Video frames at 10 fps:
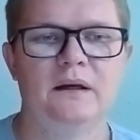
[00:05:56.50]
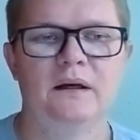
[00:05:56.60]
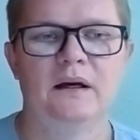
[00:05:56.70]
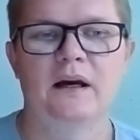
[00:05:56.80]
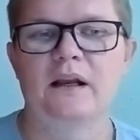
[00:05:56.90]

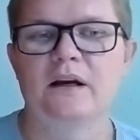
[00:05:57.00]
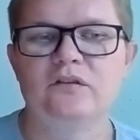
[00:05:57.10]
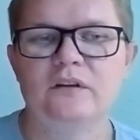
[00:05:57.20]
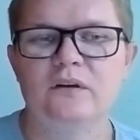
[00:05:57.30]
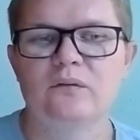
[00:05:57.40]
A
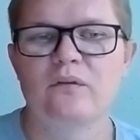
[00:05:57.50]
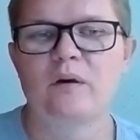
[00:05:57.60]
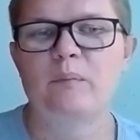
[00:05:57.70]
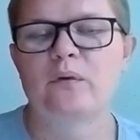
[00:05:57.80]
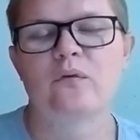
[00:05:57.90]
gratidão nos
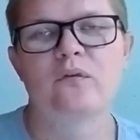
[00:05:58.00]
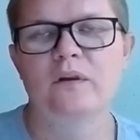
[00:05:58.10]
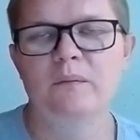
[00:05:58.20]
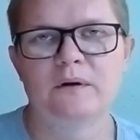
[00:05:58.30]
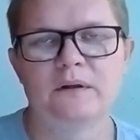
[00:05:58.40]

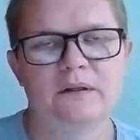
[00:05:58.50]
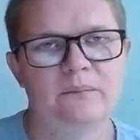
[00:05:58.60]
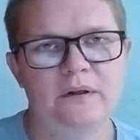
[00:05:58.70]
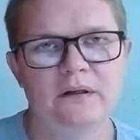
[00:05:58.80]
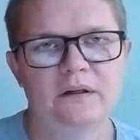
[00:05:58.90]
aproxima
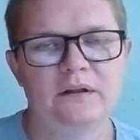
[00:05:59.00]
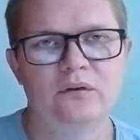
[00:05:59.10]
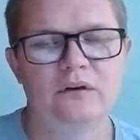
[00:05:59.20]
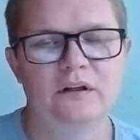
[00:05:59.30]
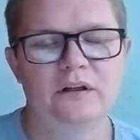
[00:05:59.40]
também da
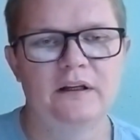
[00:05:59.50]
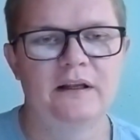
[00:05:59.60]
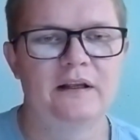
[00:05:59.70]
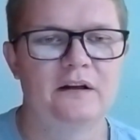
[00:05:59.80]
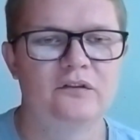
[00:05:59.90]
teoria da
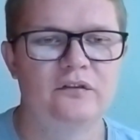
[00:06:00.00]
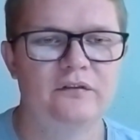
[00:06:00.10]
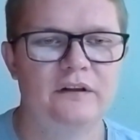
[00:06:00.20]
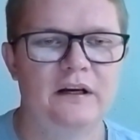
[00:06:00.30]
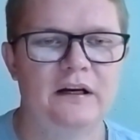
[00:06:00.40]

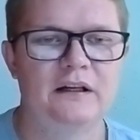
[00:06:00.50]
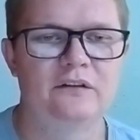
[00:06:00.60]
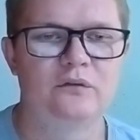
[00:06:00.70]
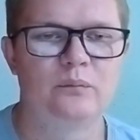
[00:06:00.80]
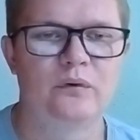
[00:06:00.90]

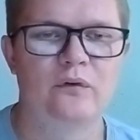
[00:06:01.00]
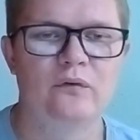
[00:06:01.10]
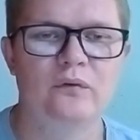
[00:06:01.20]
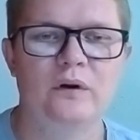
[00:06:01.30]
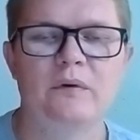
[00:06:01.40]
relatividade, pois
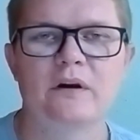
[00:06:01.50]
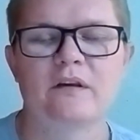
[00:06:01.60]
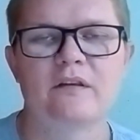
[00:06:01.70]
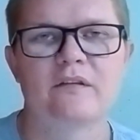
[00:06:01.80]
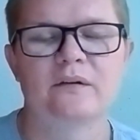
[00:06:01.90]
tudo é uma
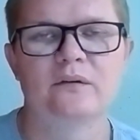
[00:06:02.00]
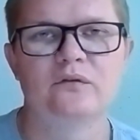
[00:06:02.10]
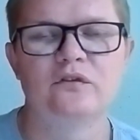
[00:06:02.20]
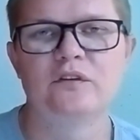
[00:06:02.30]
questão de